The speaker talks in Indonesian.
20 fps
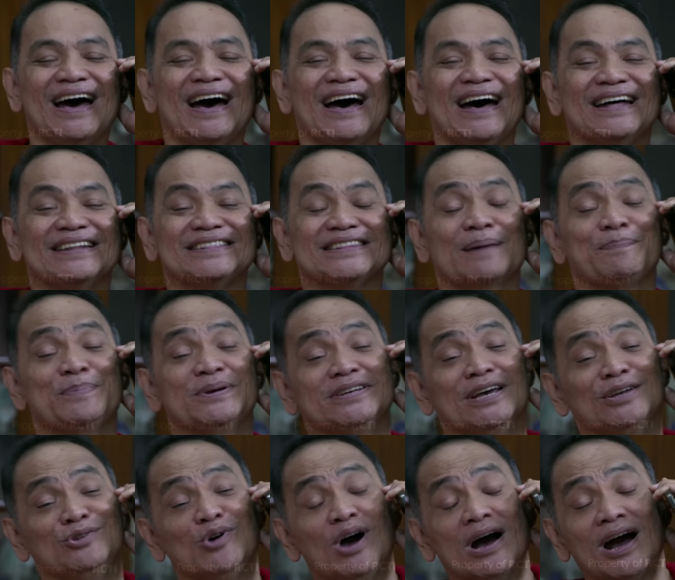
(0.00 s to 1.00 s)
ya, tapi
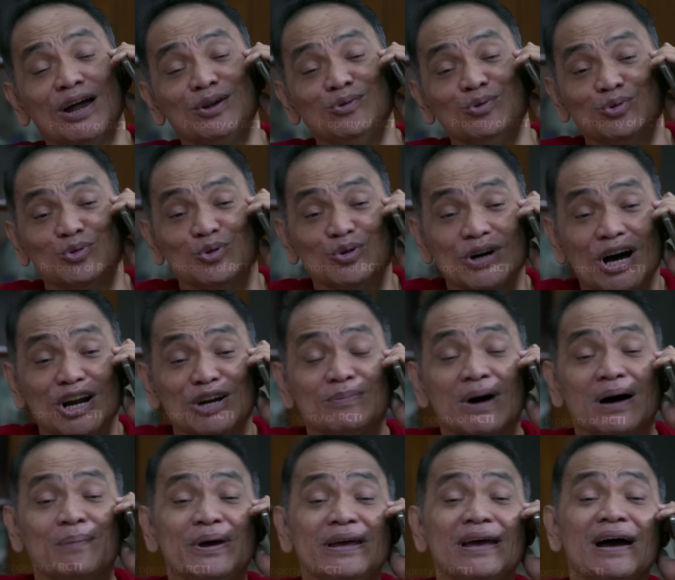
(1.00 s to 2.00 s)
saya juga akan dukung kalau
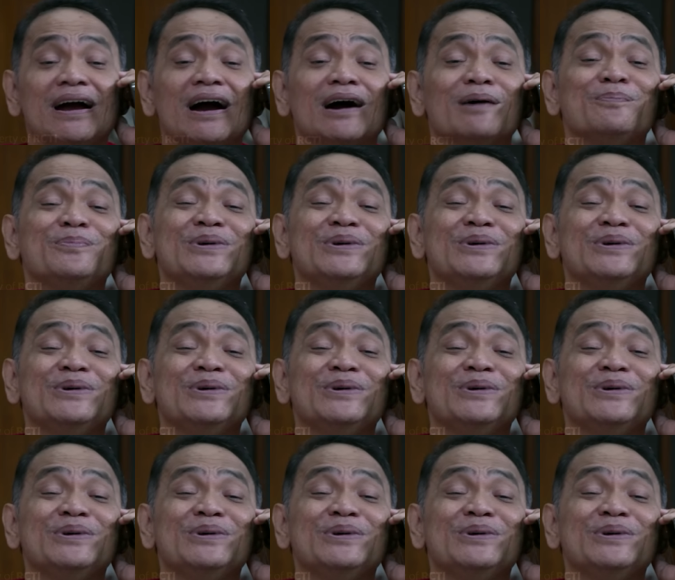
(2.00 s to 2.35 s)
Babe yang nggak